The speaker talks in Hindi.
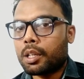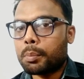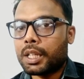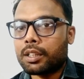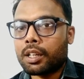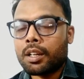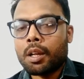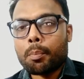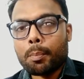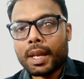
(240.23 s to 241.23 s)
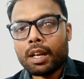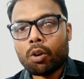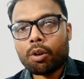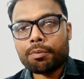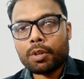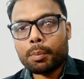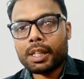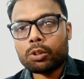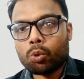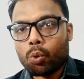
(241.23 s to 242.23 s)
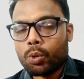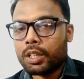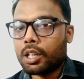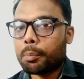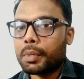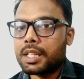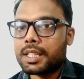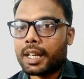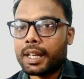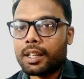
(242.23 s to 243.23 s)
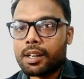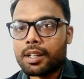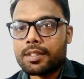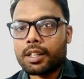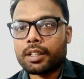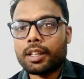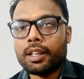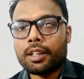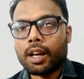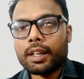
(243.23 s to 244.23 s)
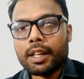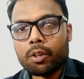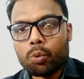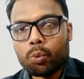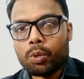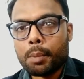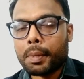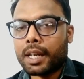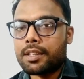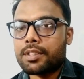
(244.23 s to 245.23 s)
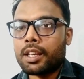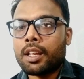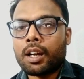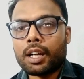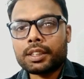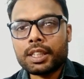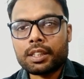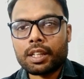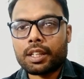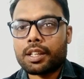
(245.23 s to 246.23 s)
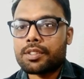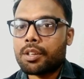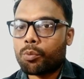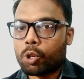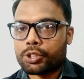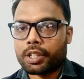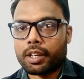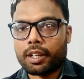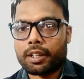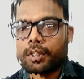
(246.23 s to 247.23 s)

के भीतर मेल और फीमेल दोनों ही अपने जेनाइटल रीजन की हल्के गुनगुने पानी से अच्छी तरीके से वॉश करें